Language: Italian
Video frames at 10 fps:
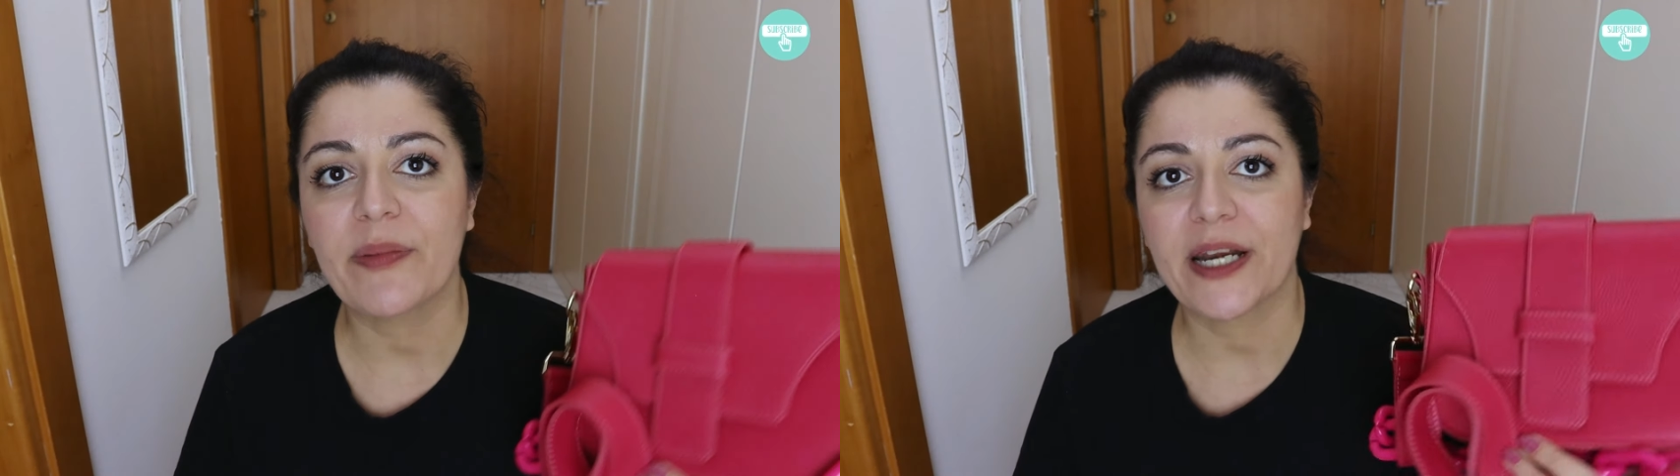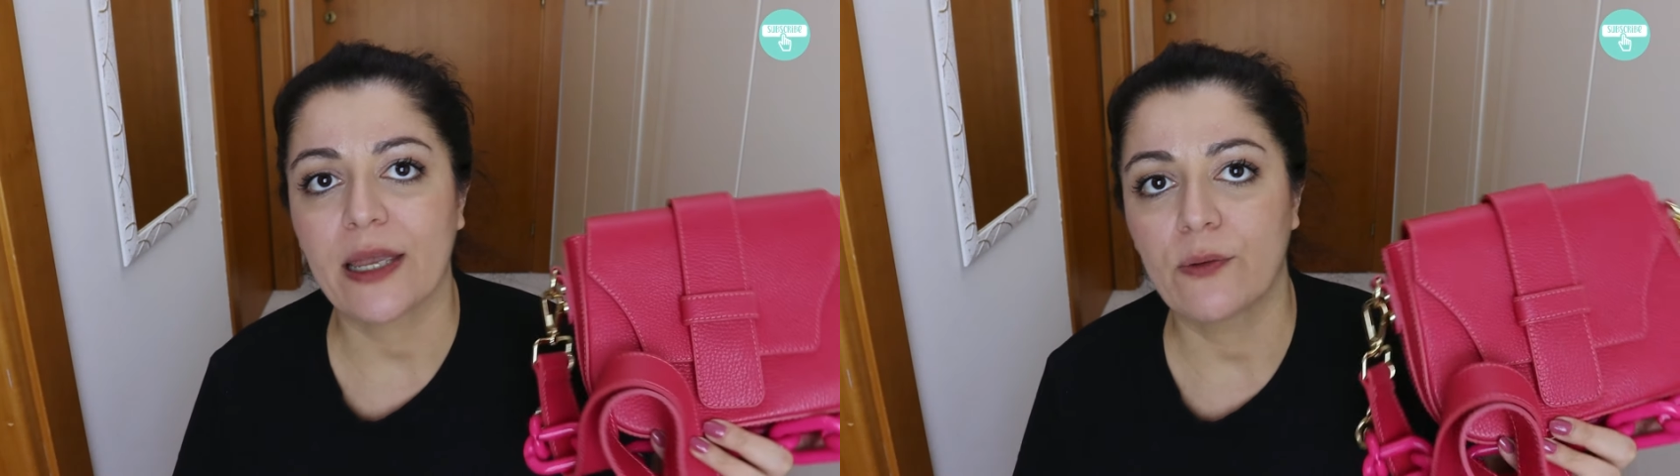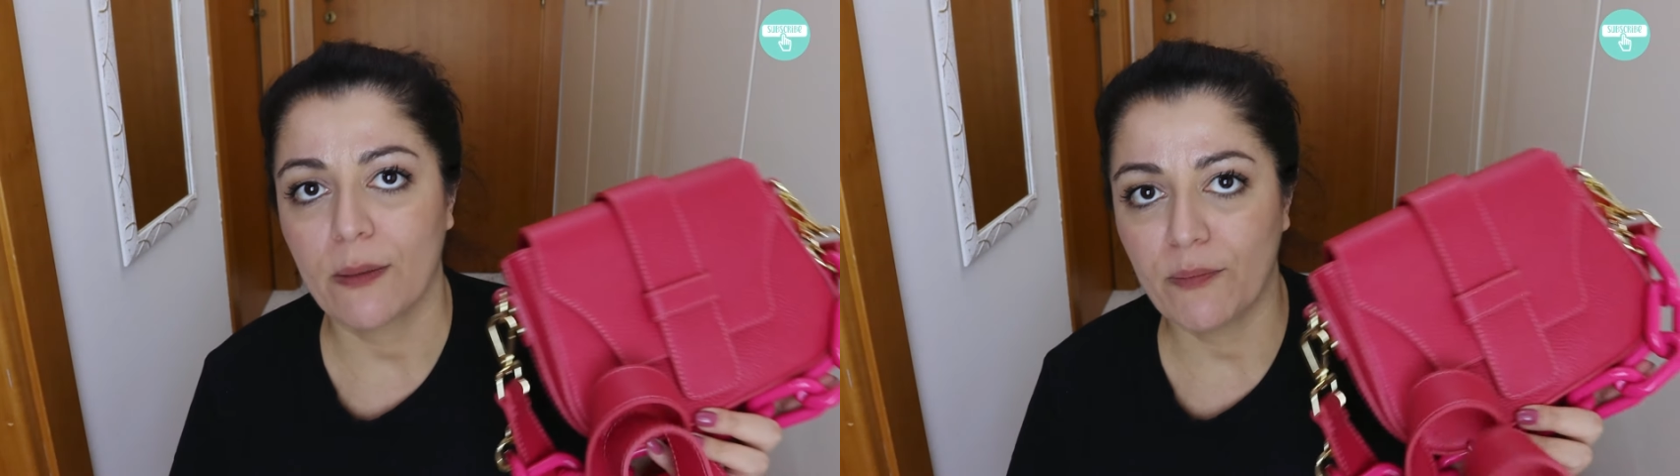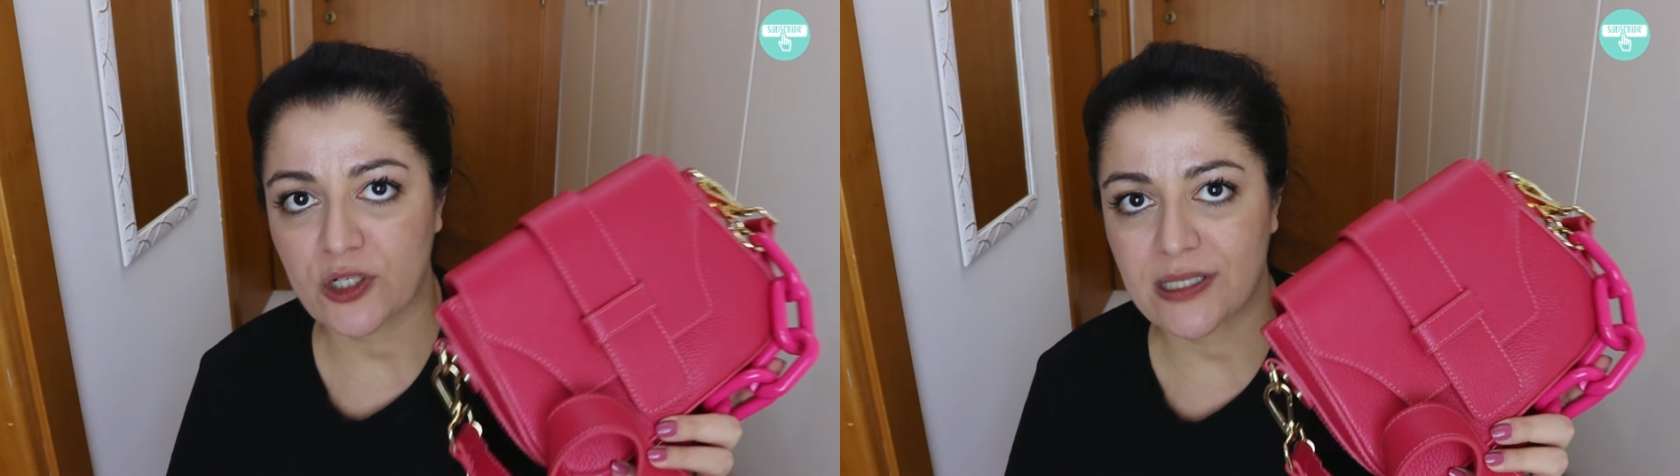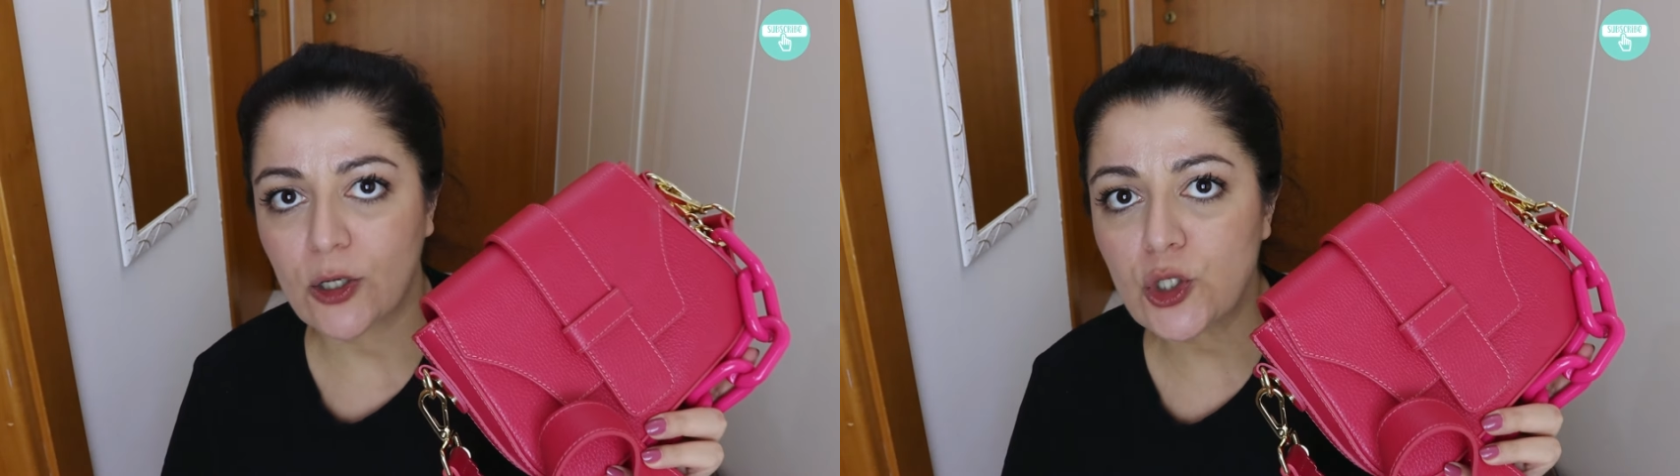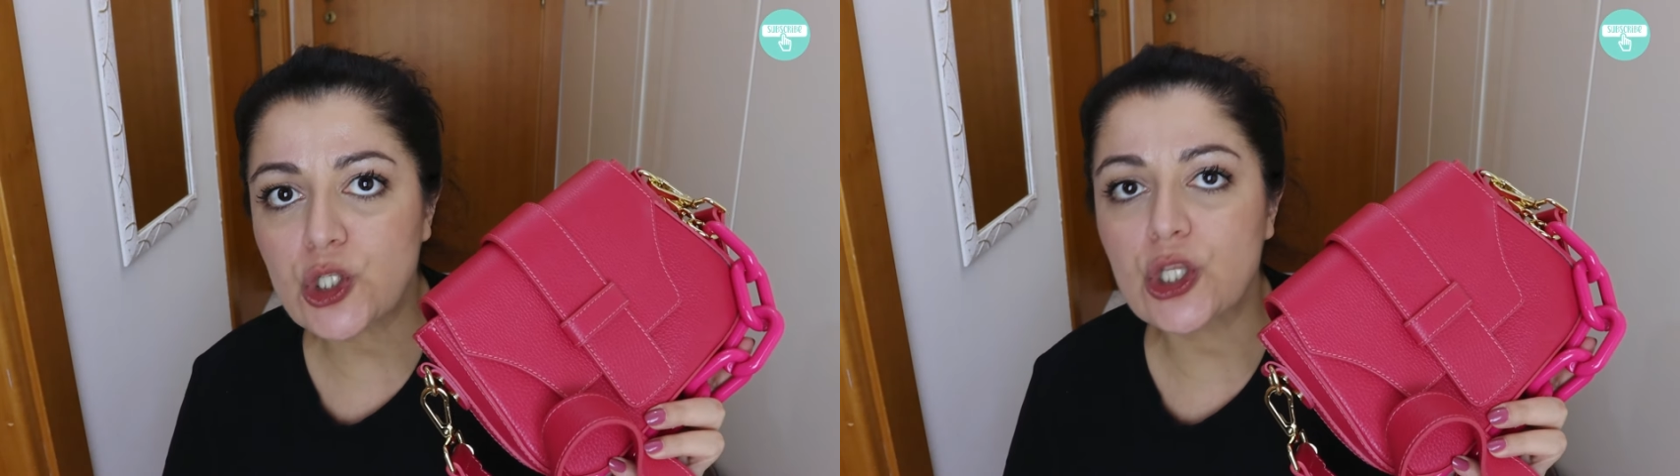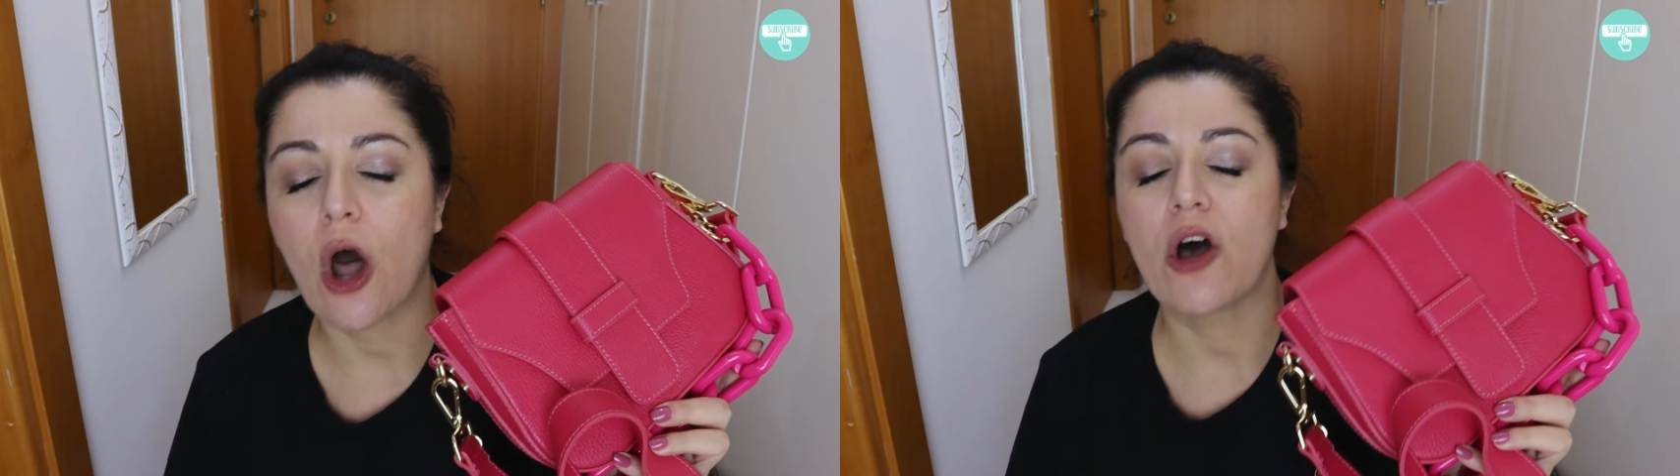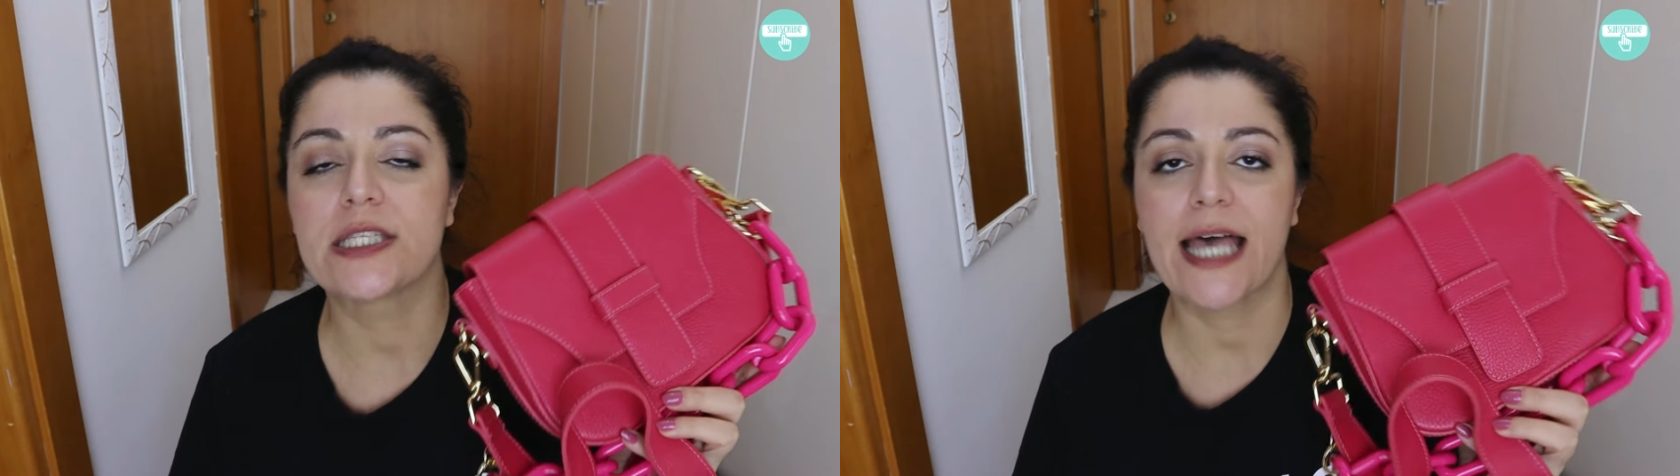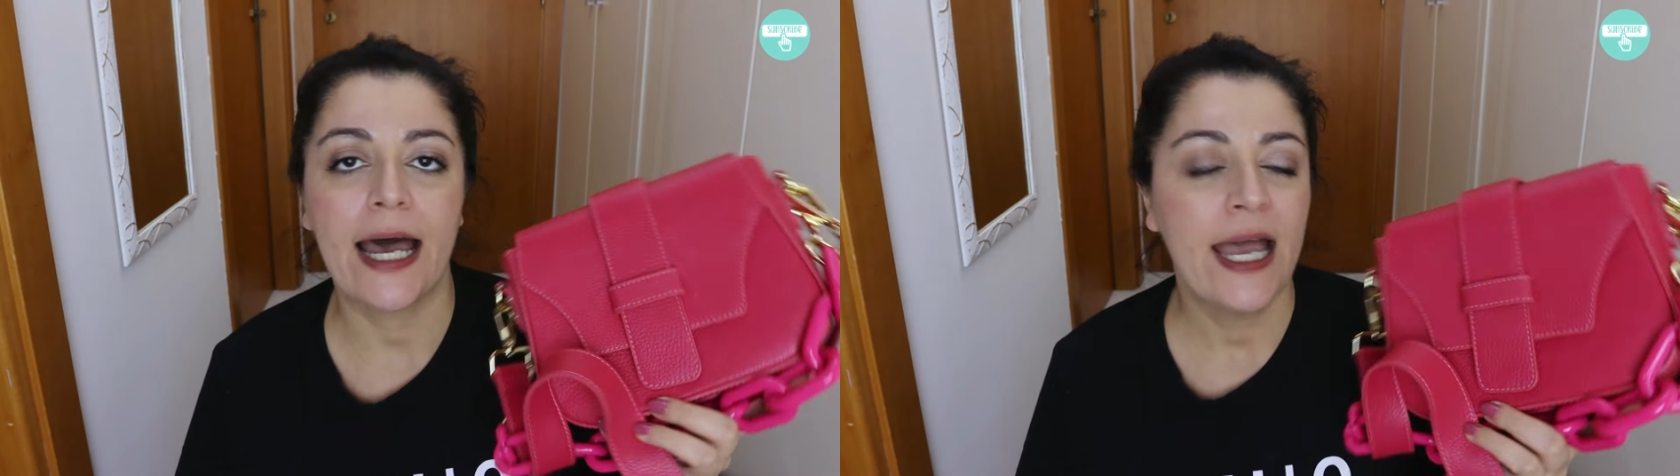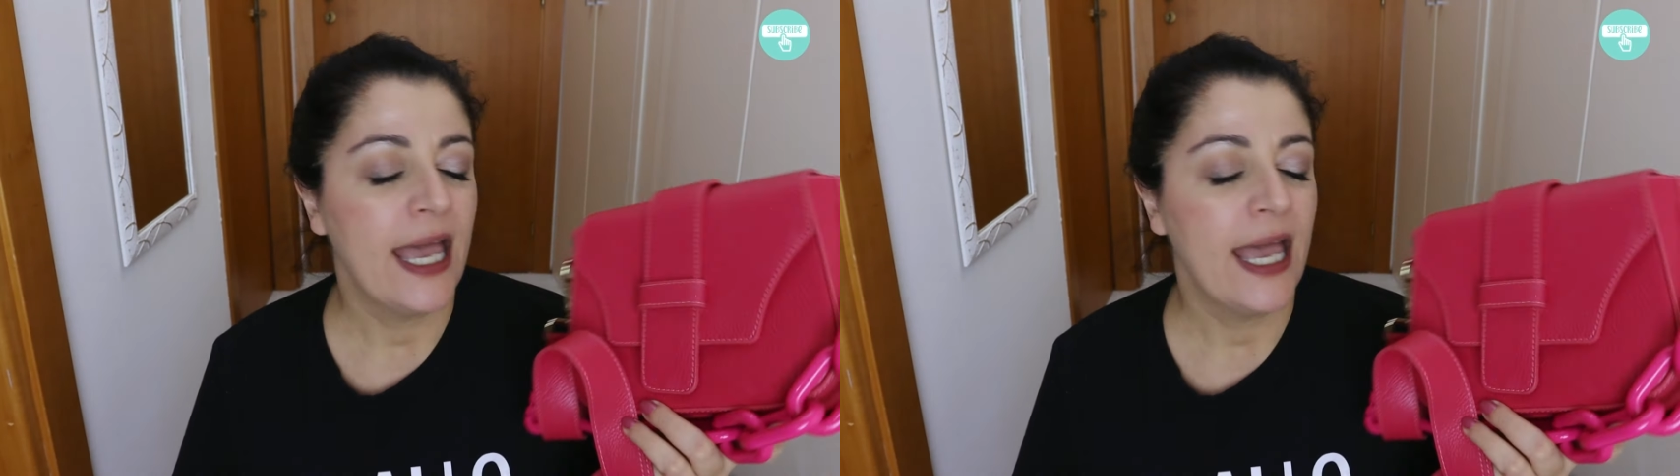perché è una borsa costosa,